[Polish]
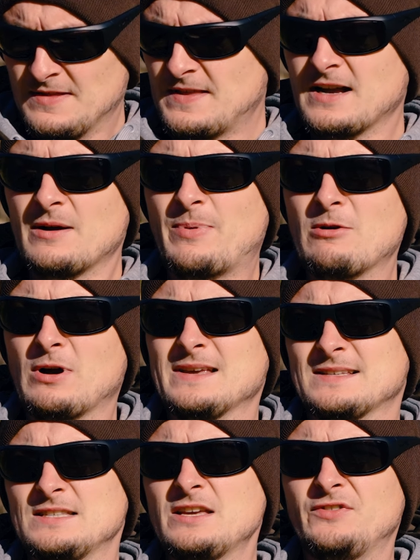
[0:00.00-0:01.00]
taka pałka
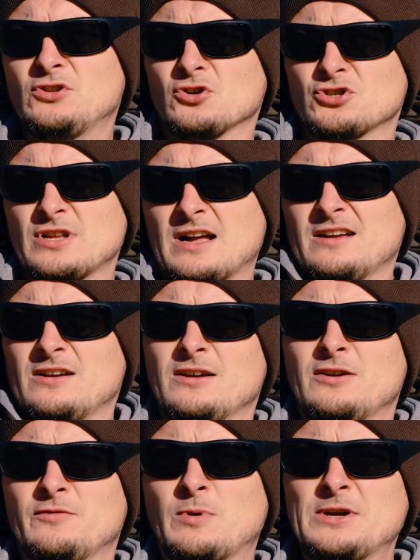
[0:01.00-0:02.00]
jest niewidoczna
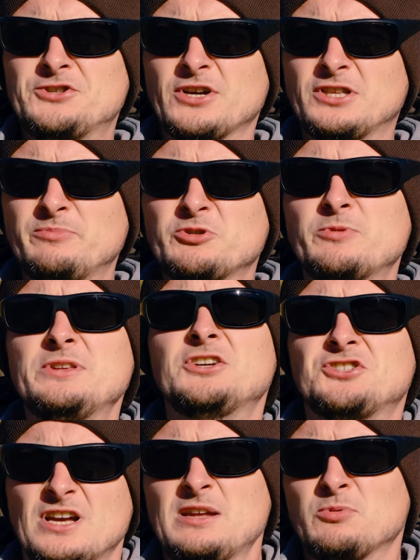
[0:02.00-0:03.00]
w momencie, gdybyśmy nie
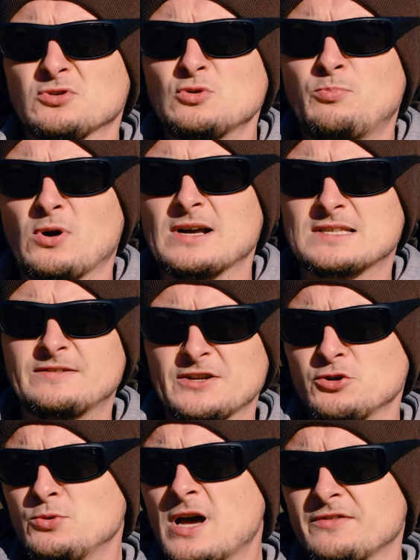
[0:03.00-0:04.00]
chcieli po prostu
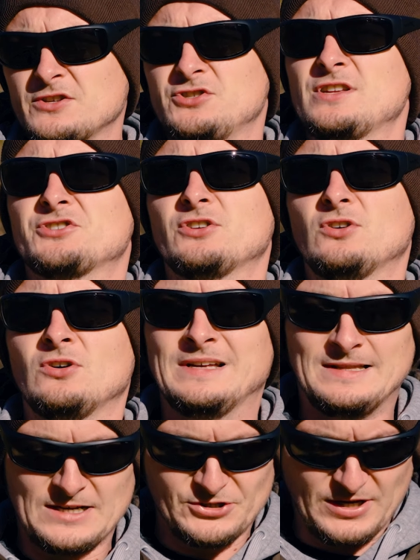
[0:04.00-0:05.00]
pokazywać, ujawniać
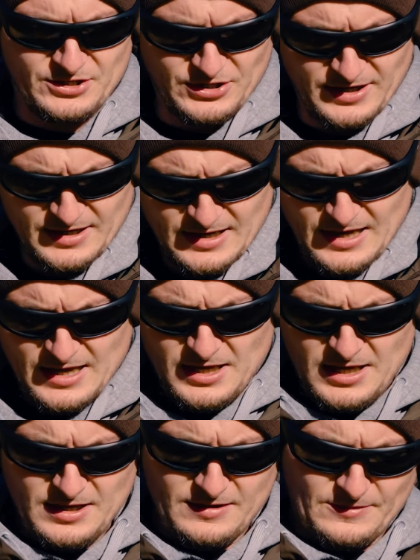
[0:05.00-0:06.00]
naszego y, narzędzia.
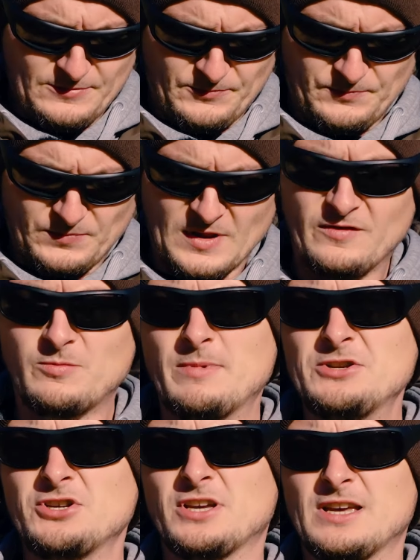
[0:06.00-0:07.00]
I w momencie,